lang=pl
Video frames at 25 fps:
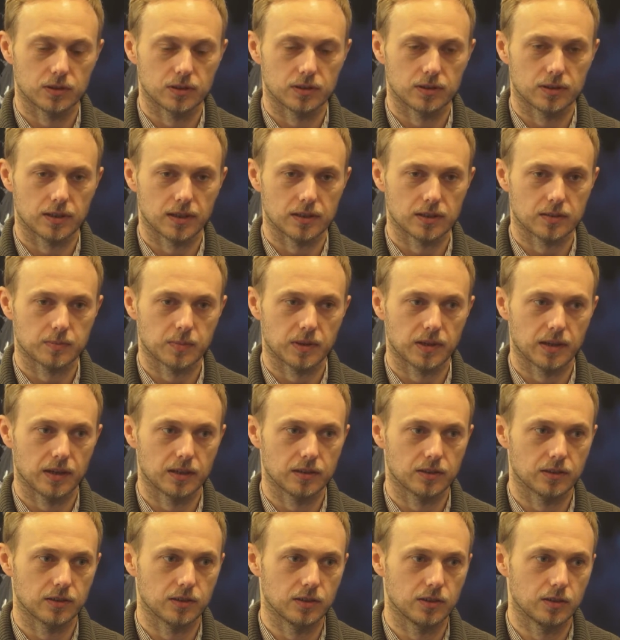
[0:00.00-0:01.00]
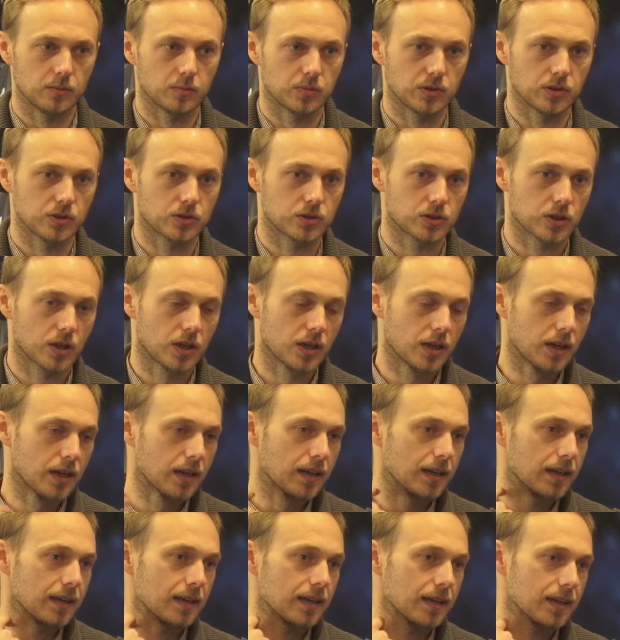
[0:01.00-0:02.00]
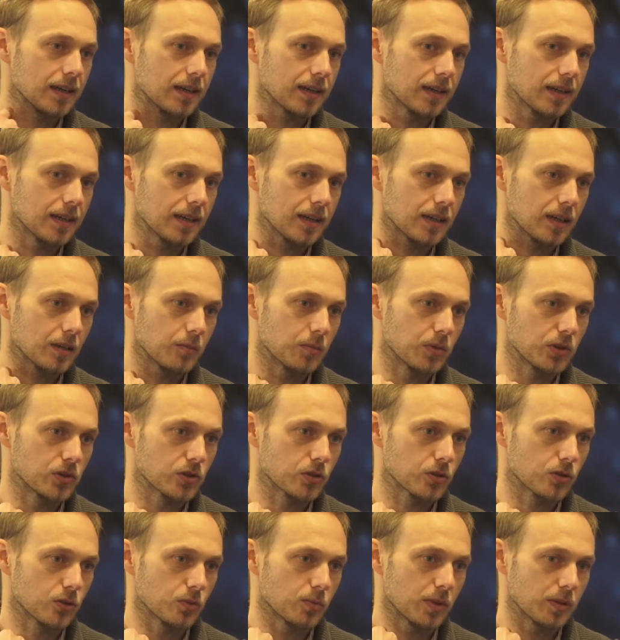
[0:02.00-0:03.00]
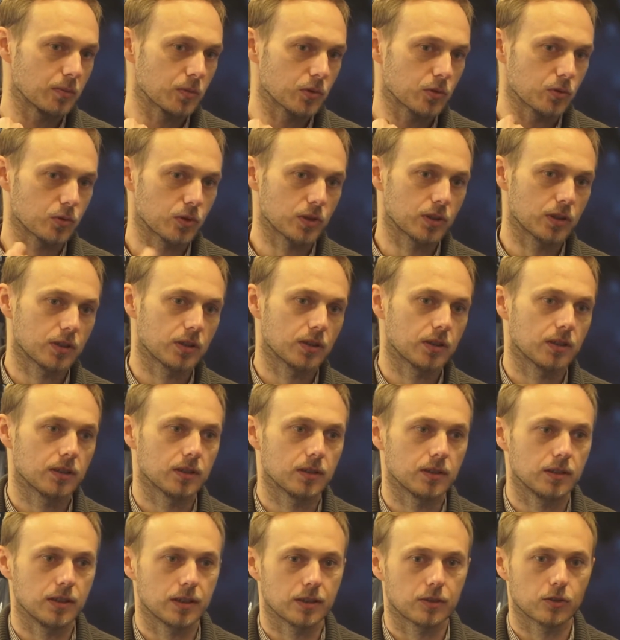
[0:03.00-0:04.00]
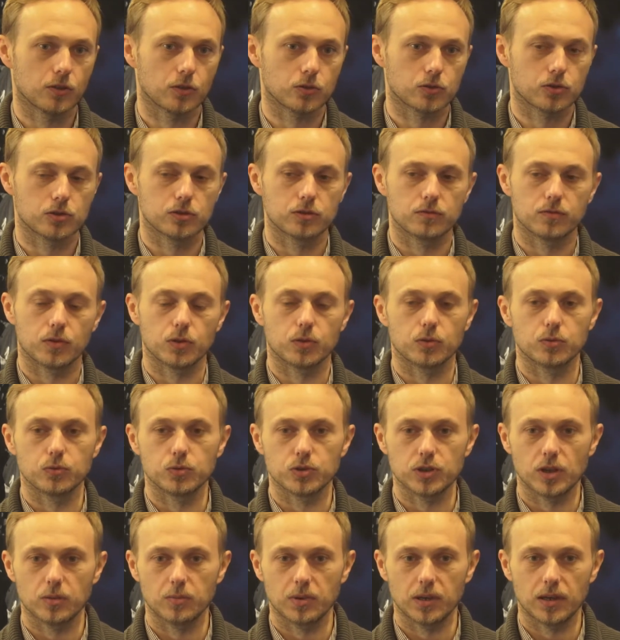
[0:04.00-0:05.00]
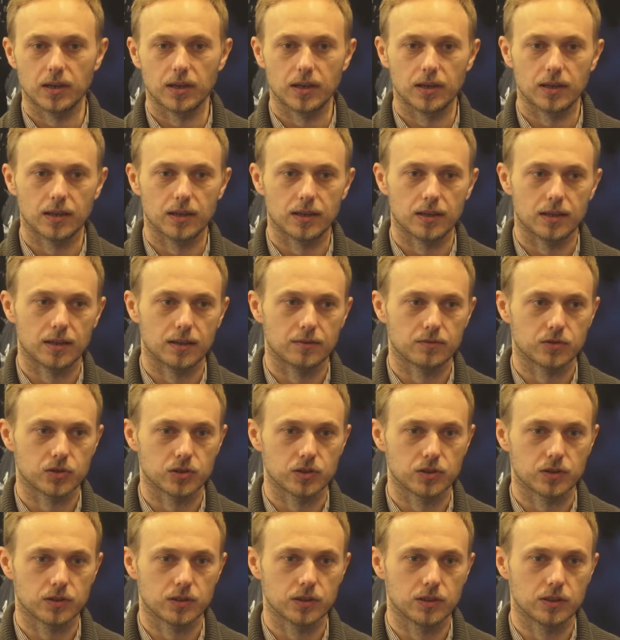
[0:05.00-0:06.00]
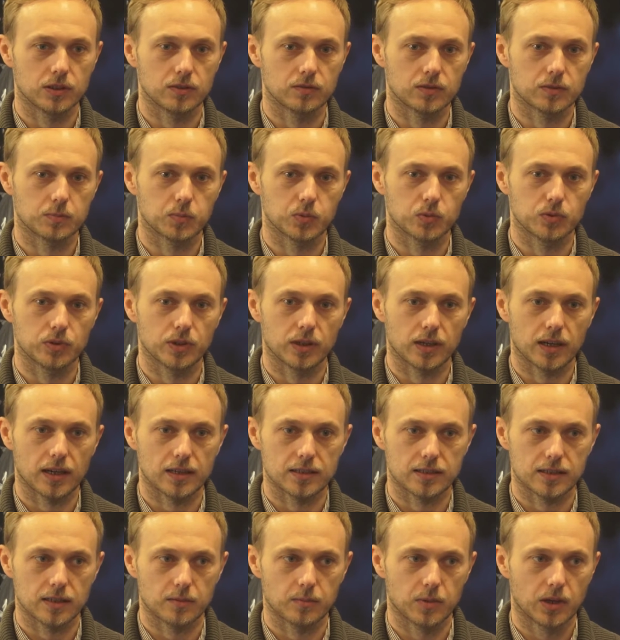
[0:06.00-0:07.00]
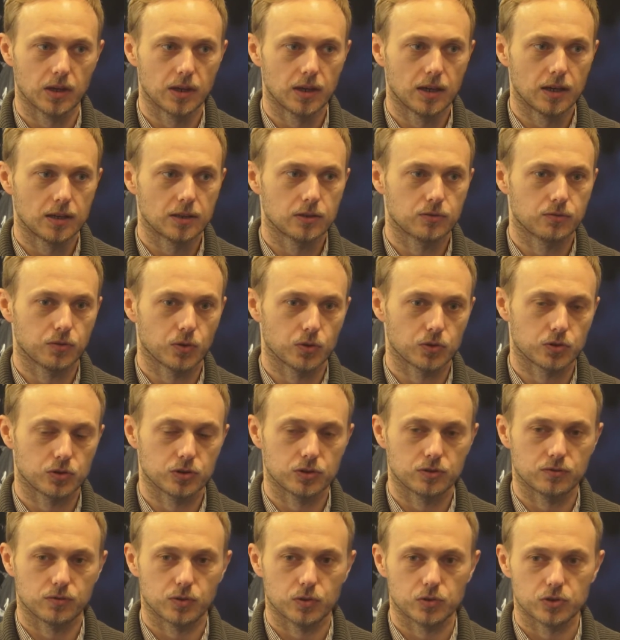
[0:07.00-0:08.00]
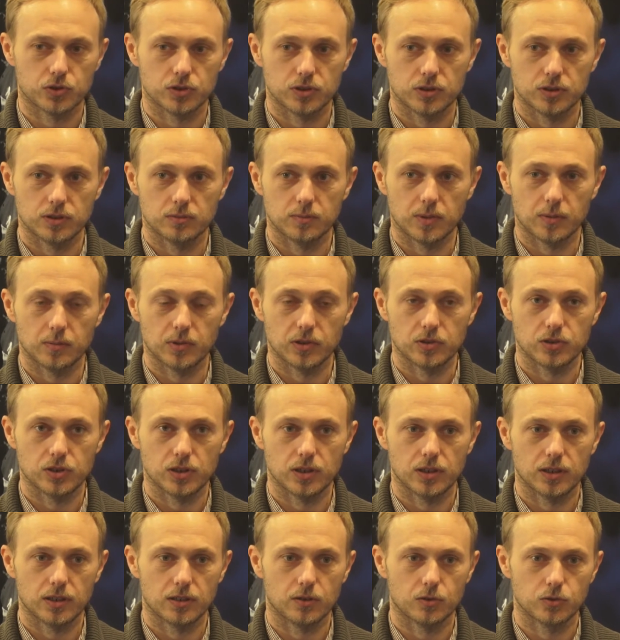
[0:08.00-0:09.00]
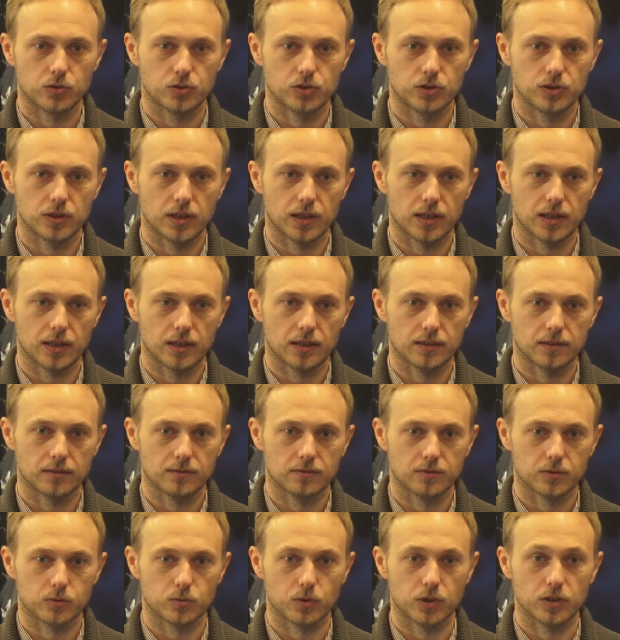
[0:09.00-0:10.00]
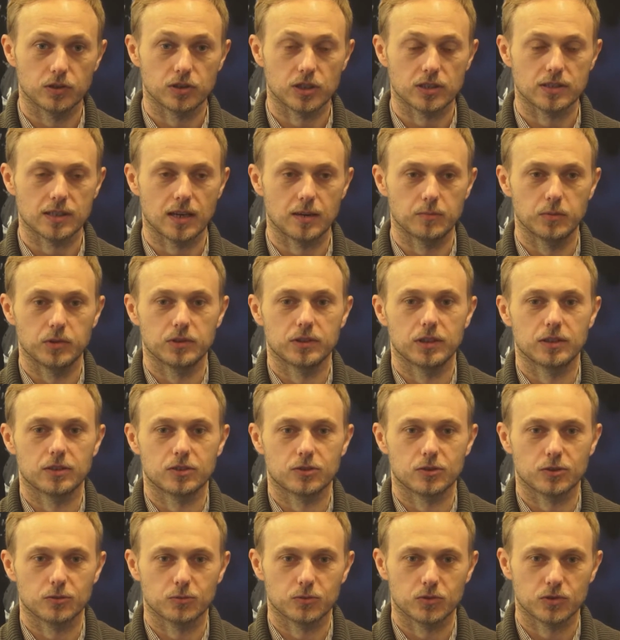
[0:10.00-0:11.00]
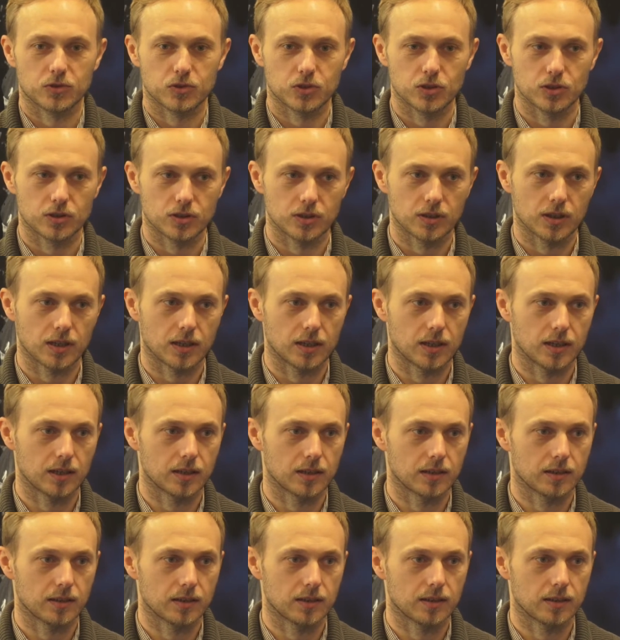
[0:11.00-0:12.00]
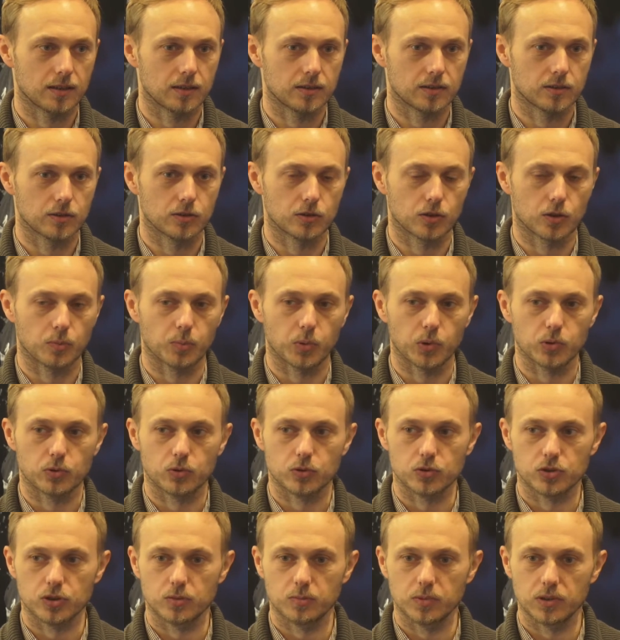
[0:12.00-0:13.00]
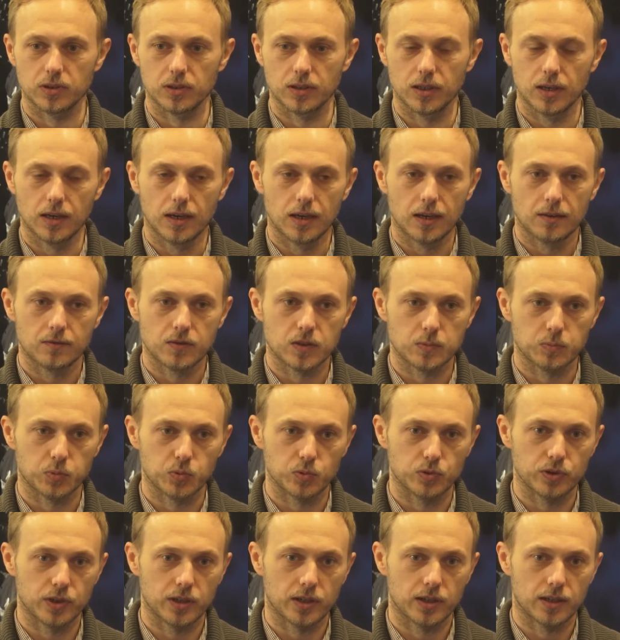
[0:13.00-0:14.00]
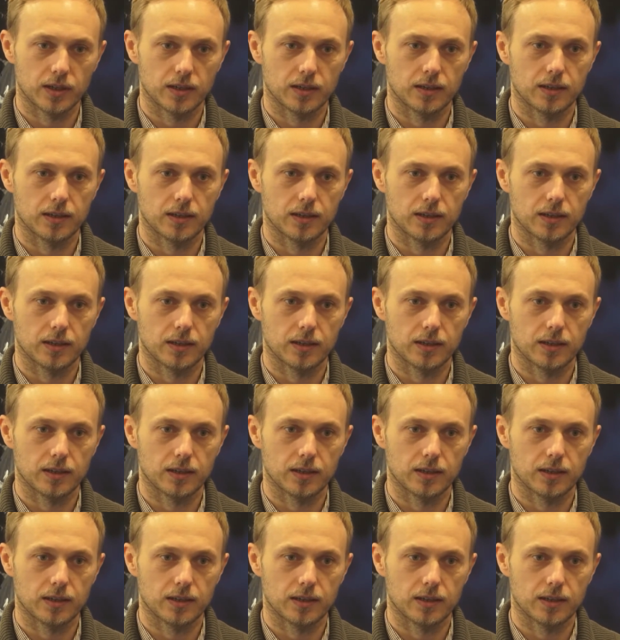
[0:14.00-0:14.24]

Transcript: transparentni, być, e, być klubem, który jednoczy wokół siebie wszystkich i wspólnie razem tworzy, tworzy, mam nadzieję, rodzinę, w której czasami też są zgrzyty, ale tylko po to, żeby wspólnie